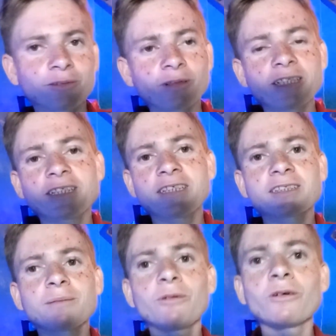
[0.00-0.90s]
तो गैज
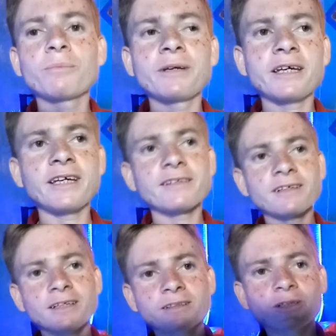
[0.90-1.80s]
आज के ब्लॉग मैं यहीं
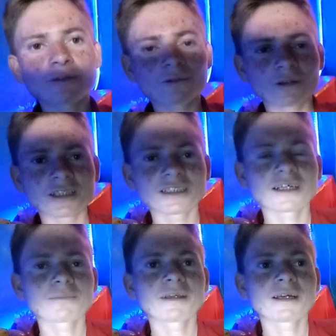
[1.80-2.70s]
तक रखता हूँ तो गैज
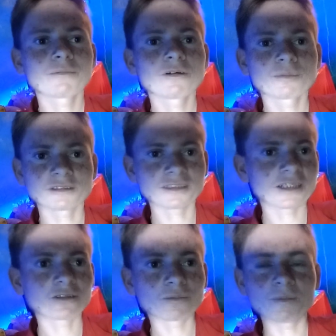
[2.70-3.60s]
अगर मेरा ब्लॉग पसंद
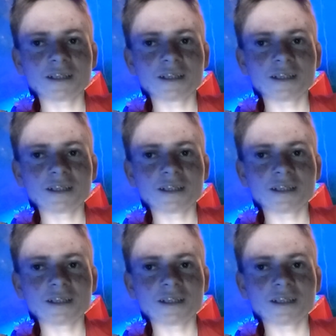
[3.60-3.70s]
आया तो